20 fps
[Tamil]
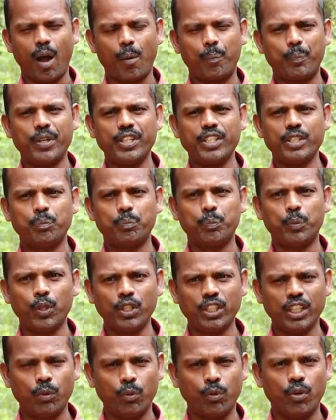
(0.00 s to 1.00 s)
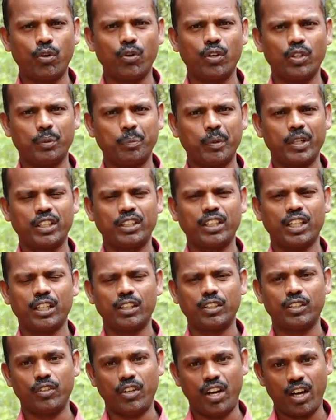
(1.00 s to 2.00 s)
அப்படின்னு புரிதல் உள்ளவங்களுக்கு
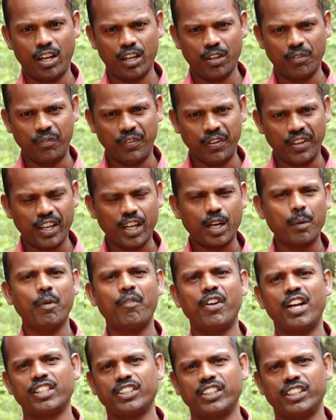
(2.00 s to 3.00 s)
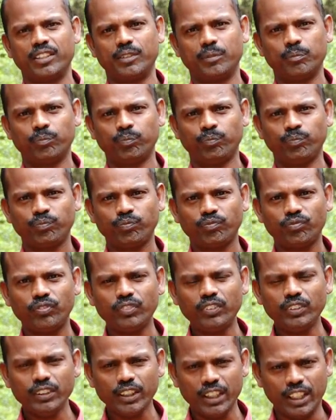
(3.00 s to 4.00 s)
மட்டும்தான் நல்ல வேகமாக வேலை செய்யுது
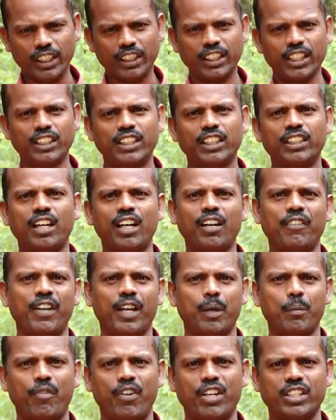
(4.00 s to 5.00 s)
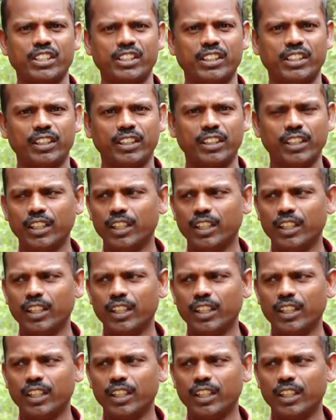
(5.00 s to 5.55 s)
எனக்கு இருந்ததுனால வேகமாக வேலை செஞ்சுது